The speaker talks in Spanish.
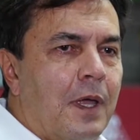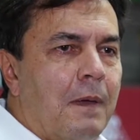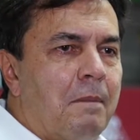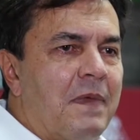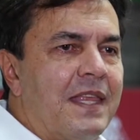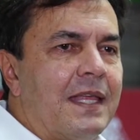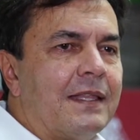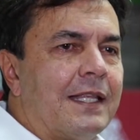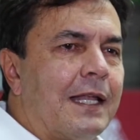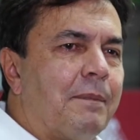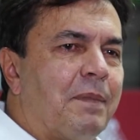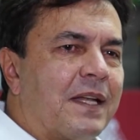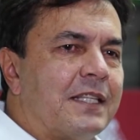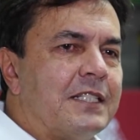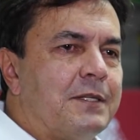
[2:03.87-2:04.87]
mediante la
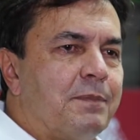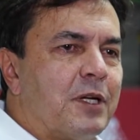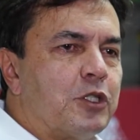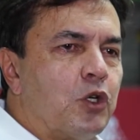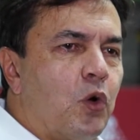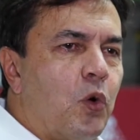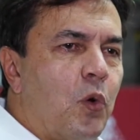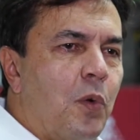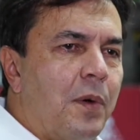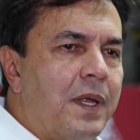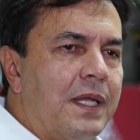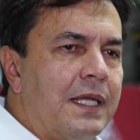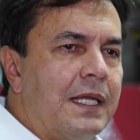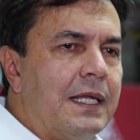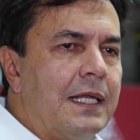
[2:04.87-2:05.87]
participación
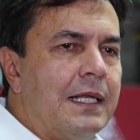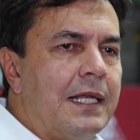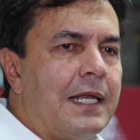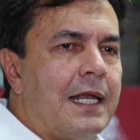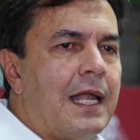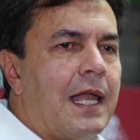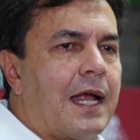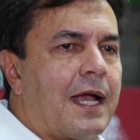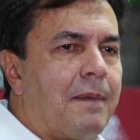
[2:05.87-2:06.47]
juvenil y la